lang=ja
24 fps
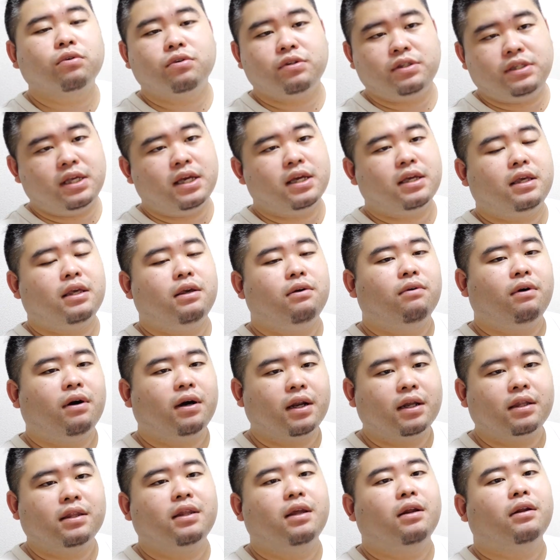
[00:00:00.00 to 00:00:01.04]
く税金を
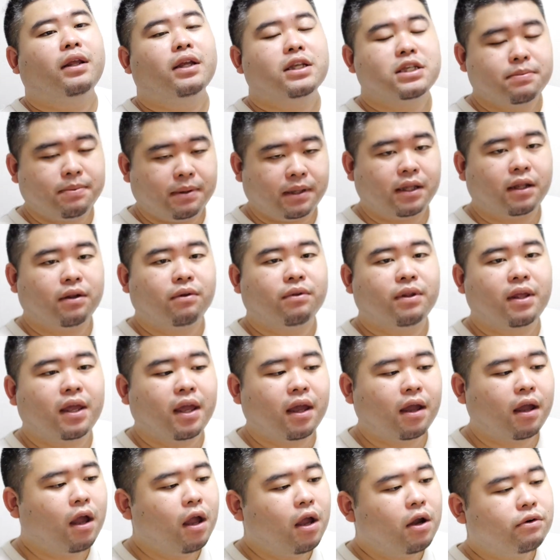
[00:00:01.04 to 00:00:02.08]
払っている立場なの
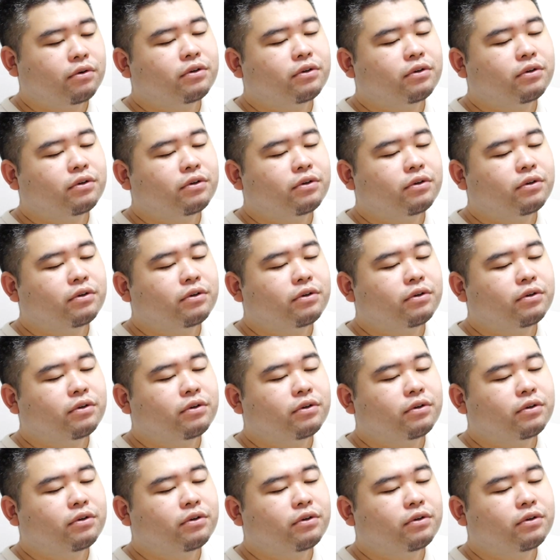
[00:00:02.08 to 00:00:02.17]
で、